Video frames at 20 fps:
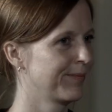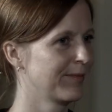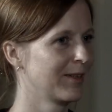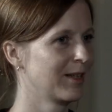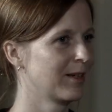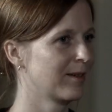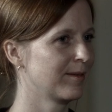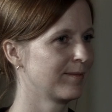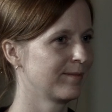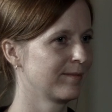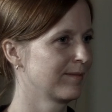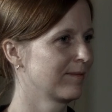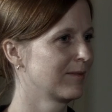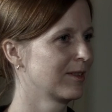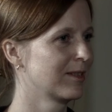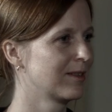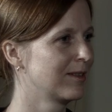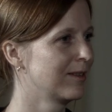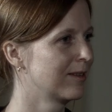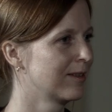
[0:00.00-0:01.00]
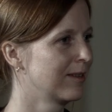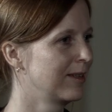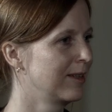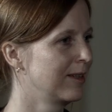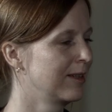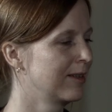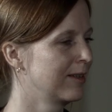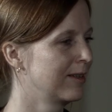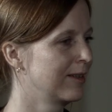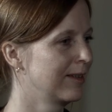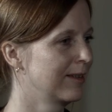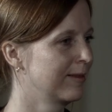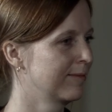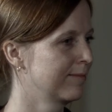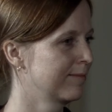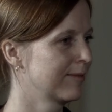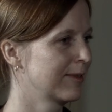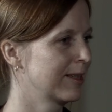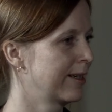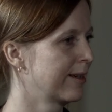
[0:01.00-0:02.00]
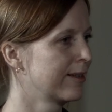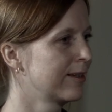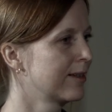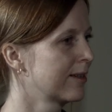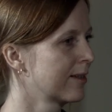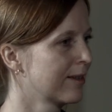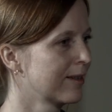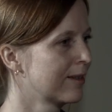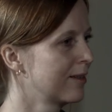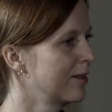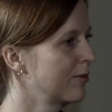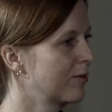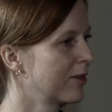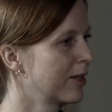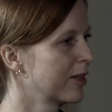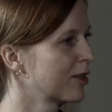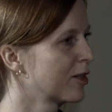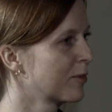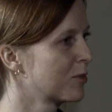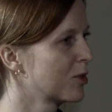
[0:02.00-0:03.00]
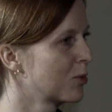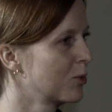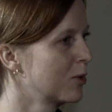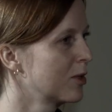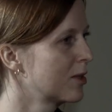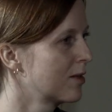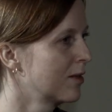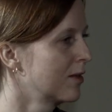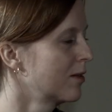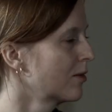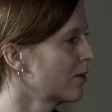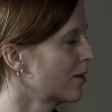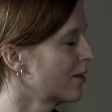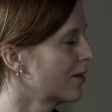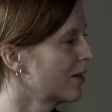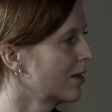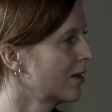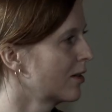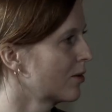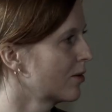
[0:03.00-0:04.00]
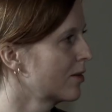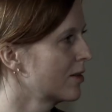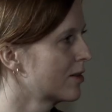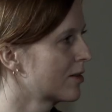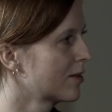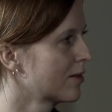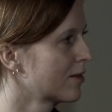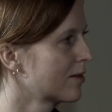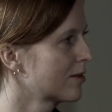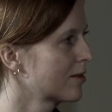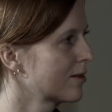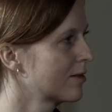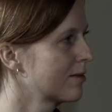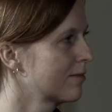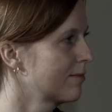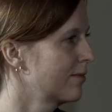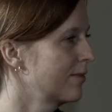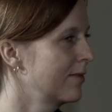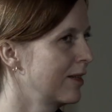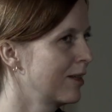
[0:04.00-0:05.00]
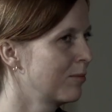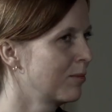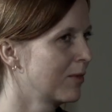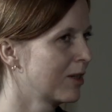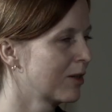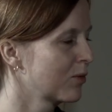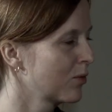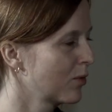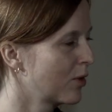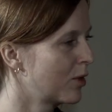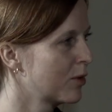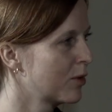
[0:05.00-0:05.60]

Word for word: ja, was sind da die, die Kleinigkeiten, die vielleicht absurd sind oder genau dieses Leben irgendwo